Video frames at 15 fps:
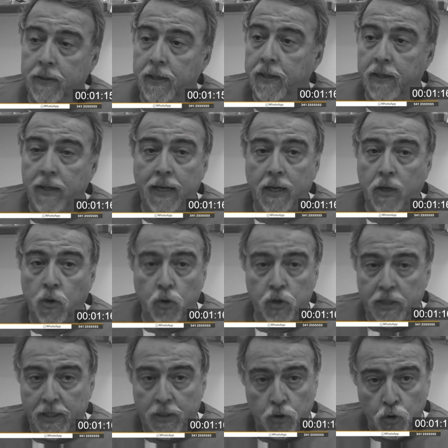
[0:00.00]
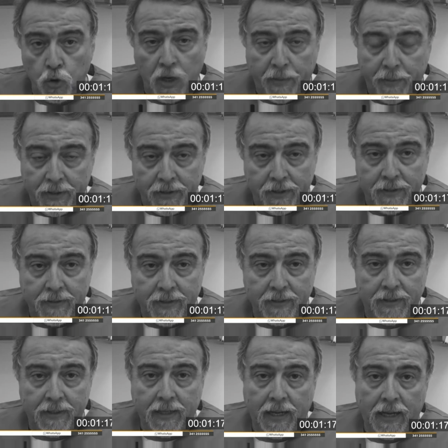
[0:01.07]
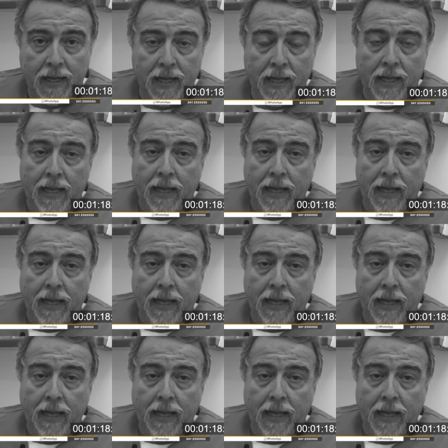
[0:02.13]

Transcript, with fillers: desde la cosa solamente estética